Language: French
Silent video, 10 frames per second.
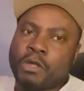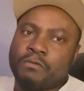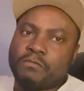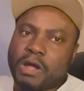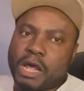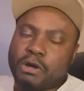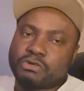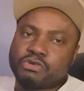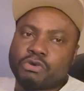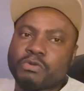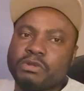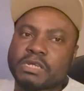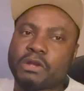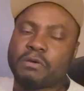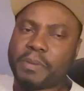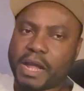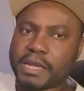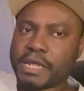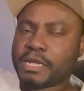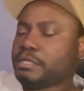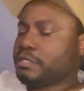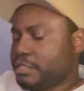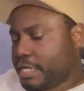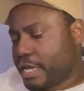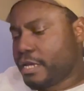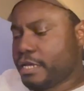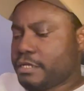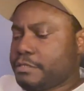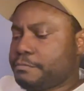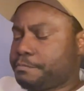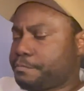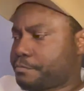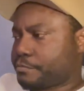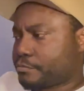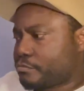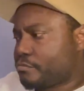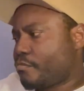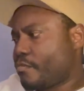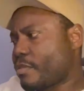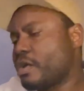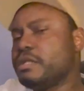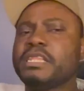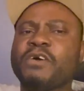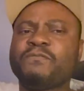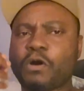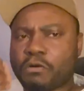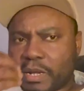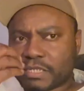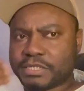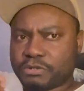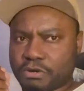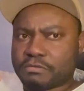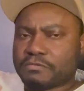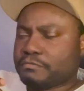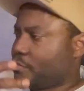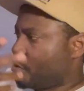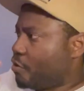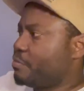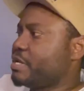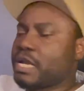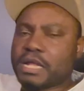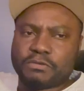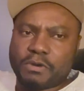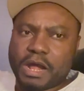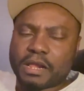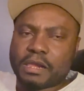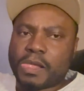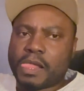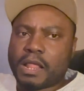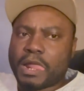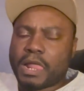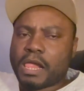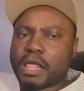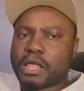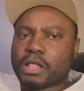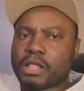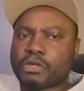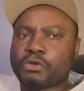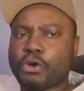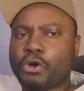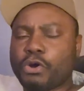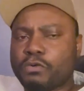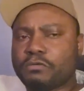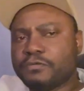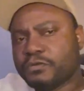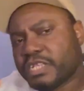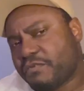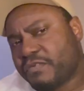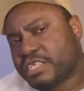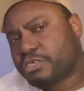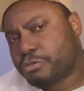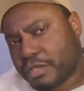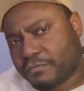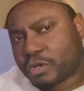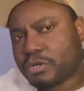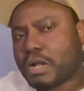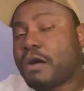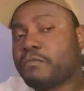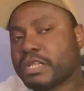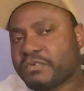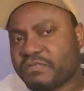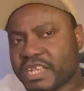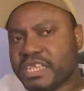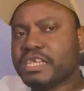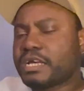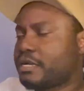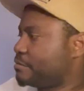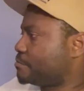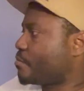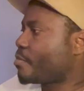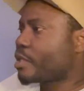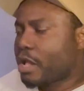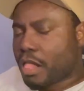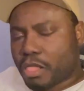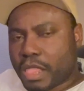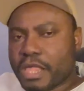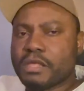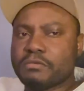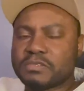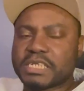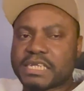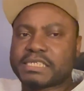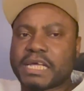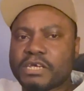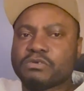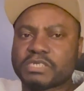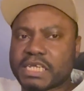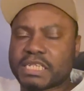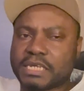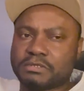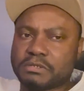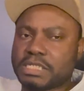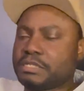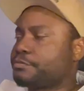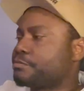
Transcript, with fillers: Voilà, aujourd'hui nous allons parler des, des formations obligatoires que vous devez suivre avant de venir et vous installer aux États-Unis.